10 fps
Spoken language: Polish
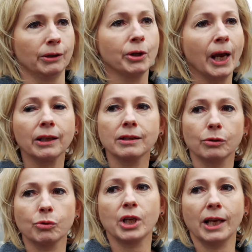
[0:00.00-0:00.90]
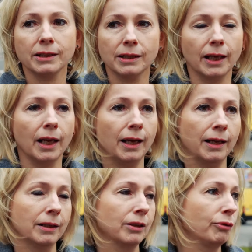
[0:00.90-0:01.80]
No jakie są szanse
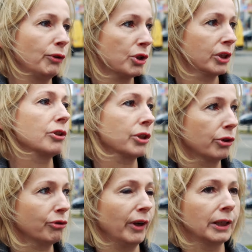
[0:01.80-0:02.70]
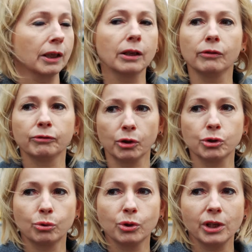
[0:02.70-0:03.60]
na e, tworzenie czegoś fajnego w
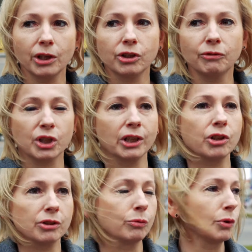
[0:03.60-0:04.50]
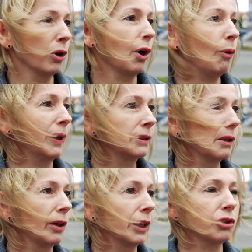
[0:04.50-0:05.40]
Ostrudzie, jeśli wszędzie są dookoła
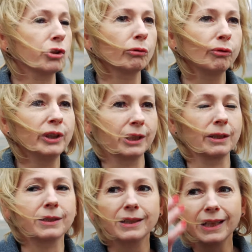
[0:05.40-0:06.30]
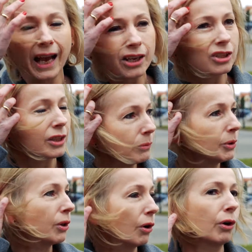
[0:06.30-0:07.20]
tylko jakieś konflikty z
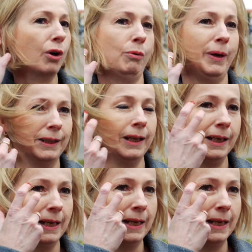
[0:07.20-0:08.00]
każdymi dookoła, tak?